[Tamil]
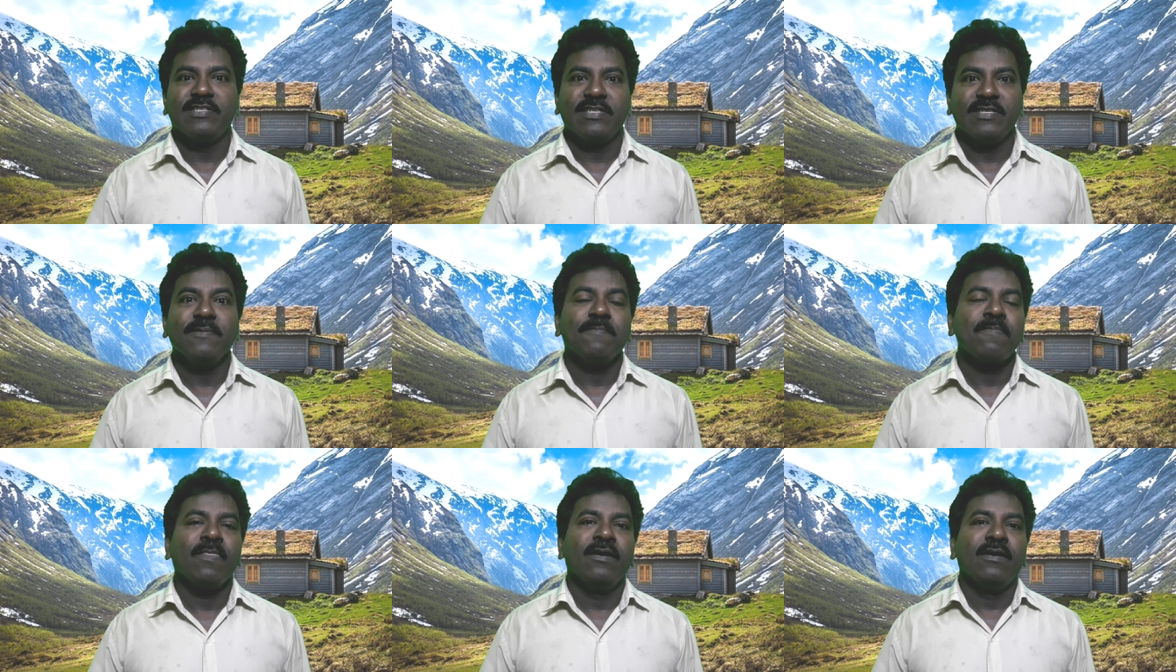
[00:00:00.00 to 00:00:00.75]
வெடித்தது
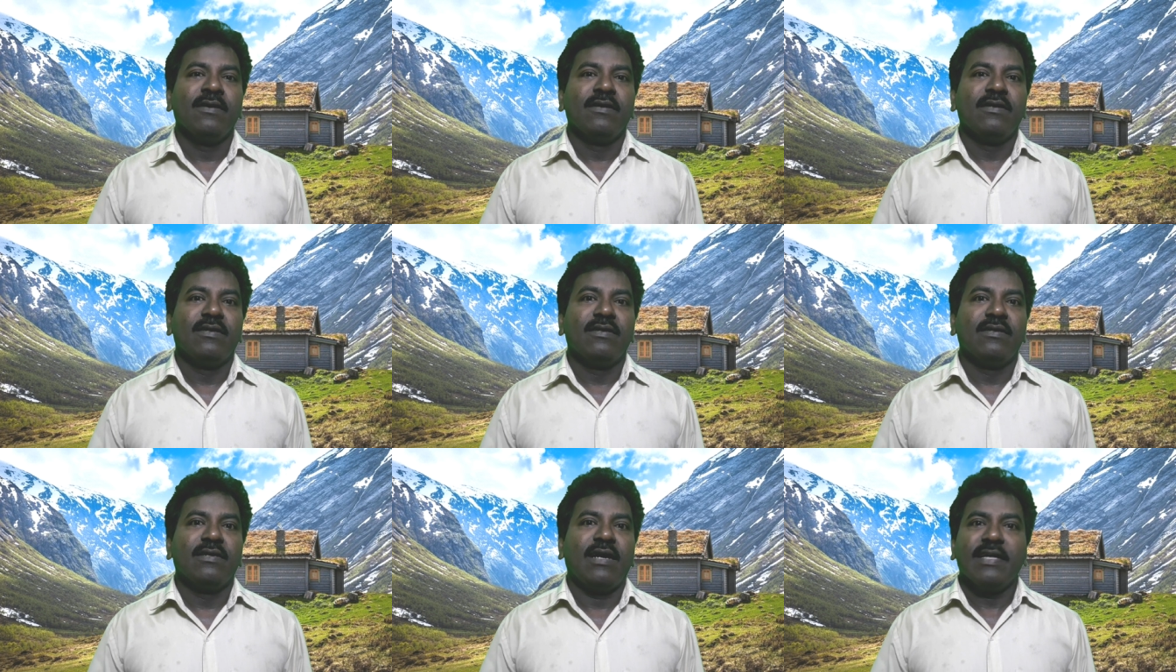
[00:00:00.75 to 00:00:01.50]

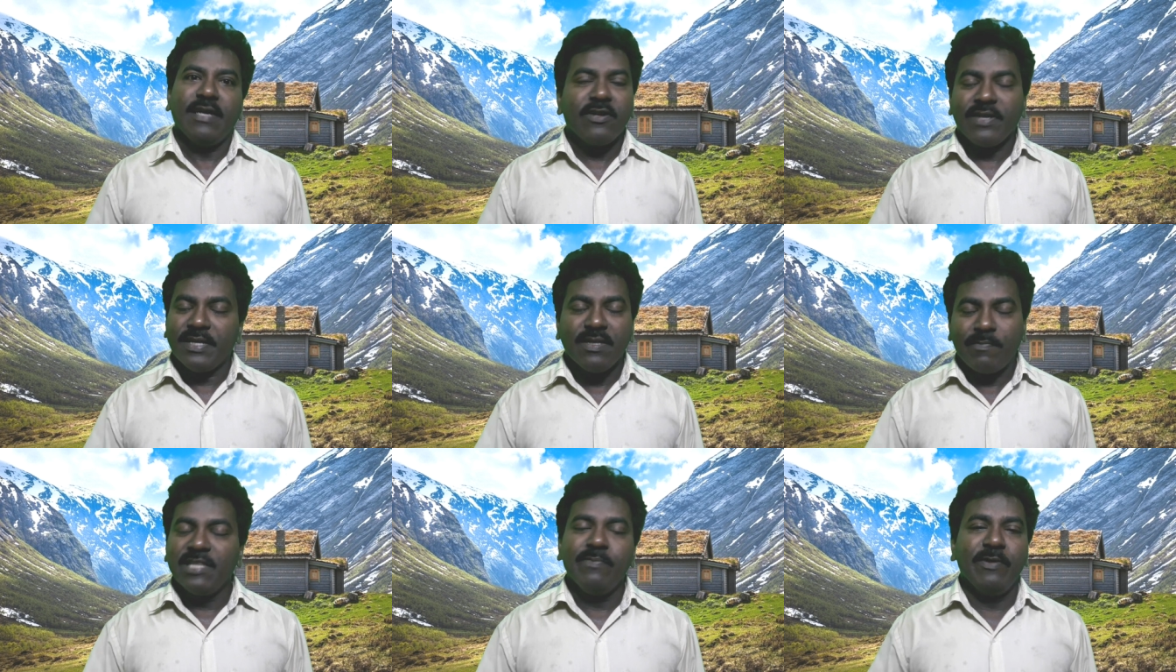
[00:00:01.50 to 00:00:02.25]
ஆனால் யாருக்கும்
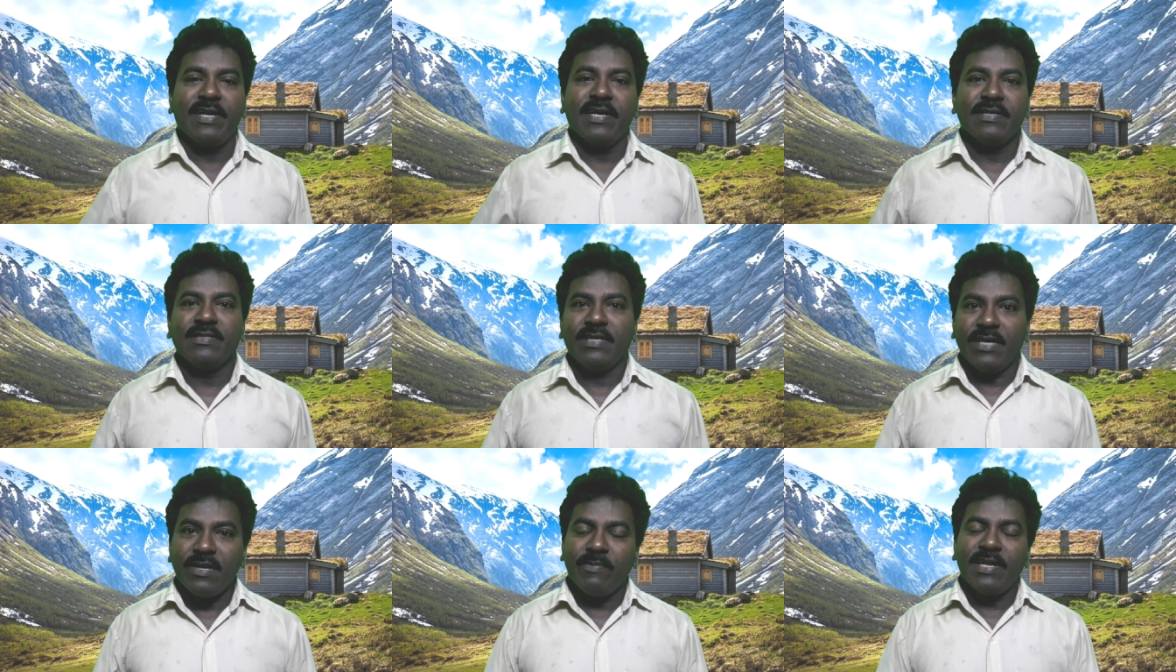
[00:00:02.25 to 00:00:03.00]
எந்த பாதிப்பும் கிடையாது இந்த
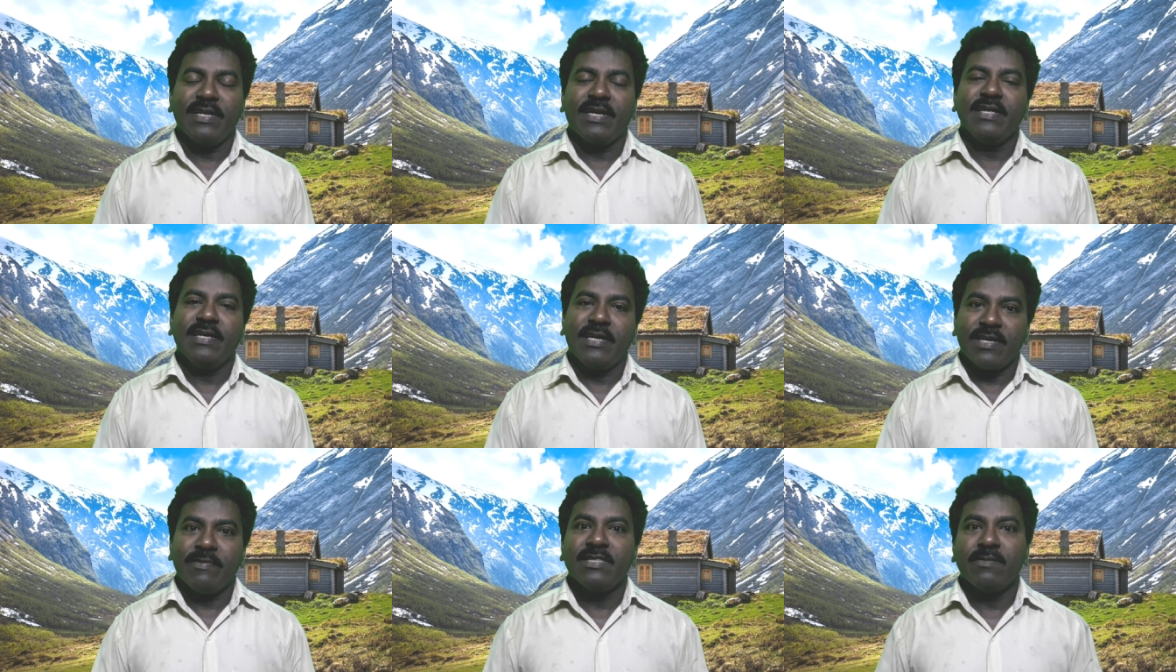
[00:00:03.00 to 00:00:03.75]
எரிமலைனால
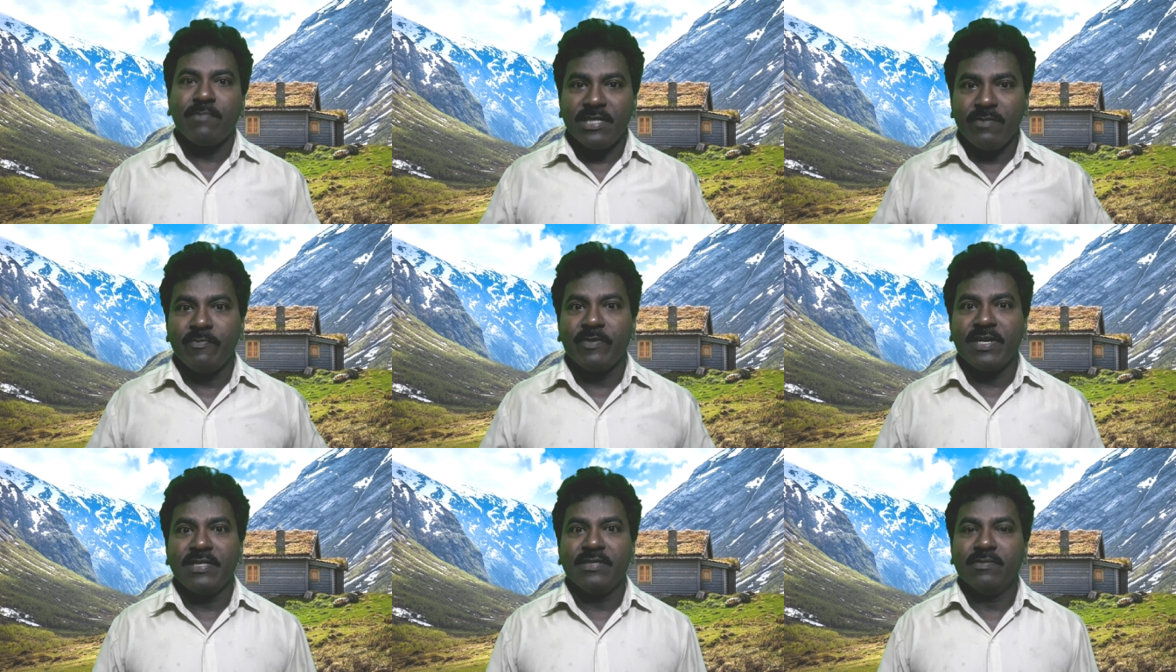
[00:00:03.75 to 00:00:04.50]
யாருக்கும் எந்த பாதிப்பும்
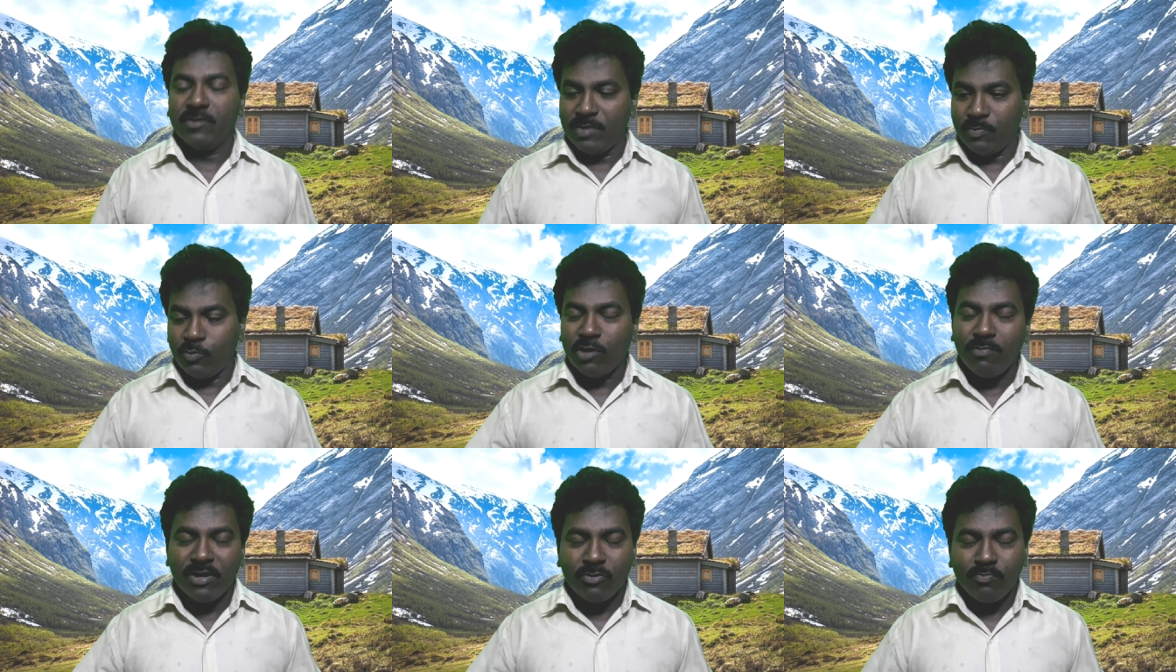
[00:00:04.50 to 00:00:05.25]
கிடையாது ரொம்ப
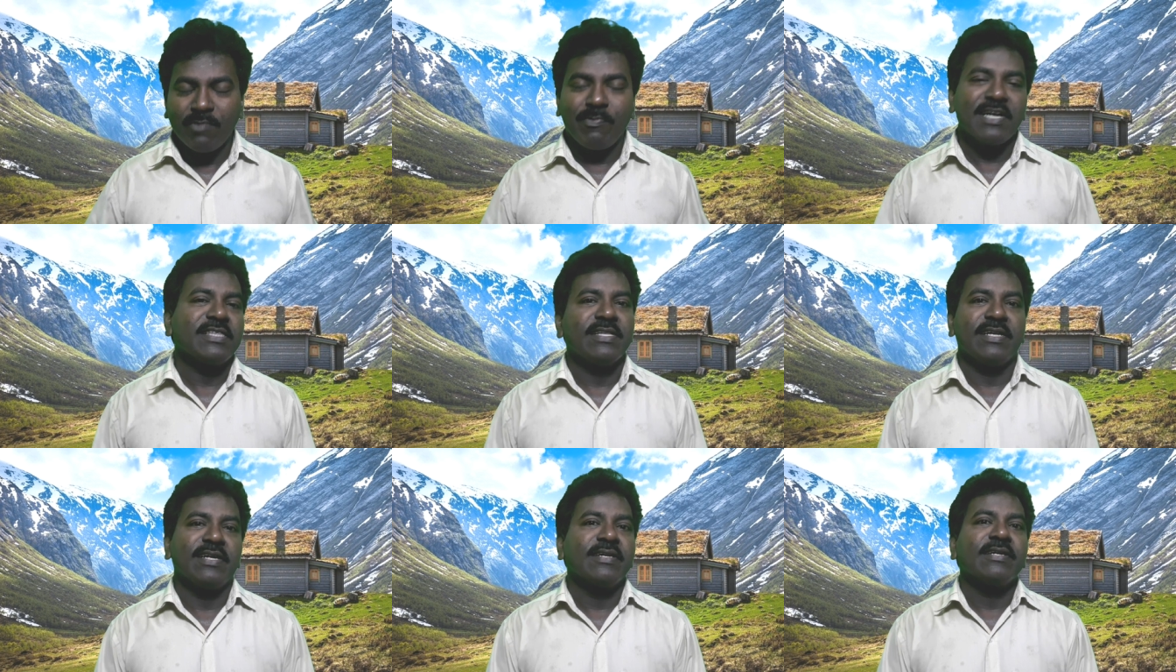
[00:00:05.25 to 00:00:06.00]
போர்ட்லேயே ரொம்ப
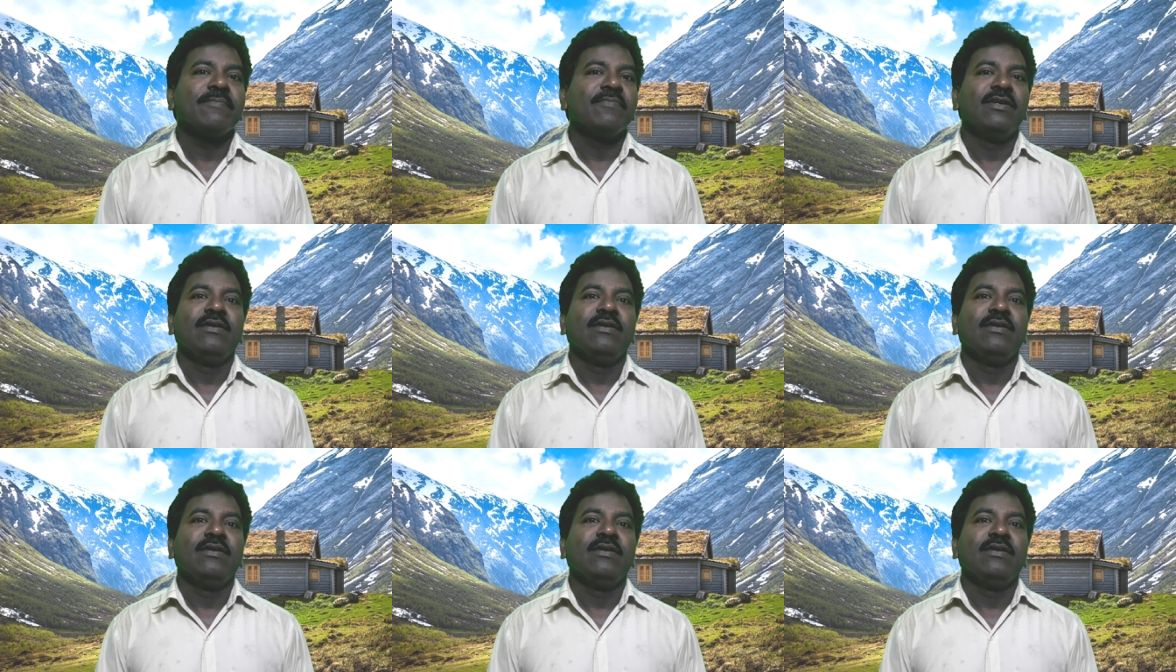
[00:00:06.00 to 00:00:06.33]
பக்கத்தில் தான் இருக்குது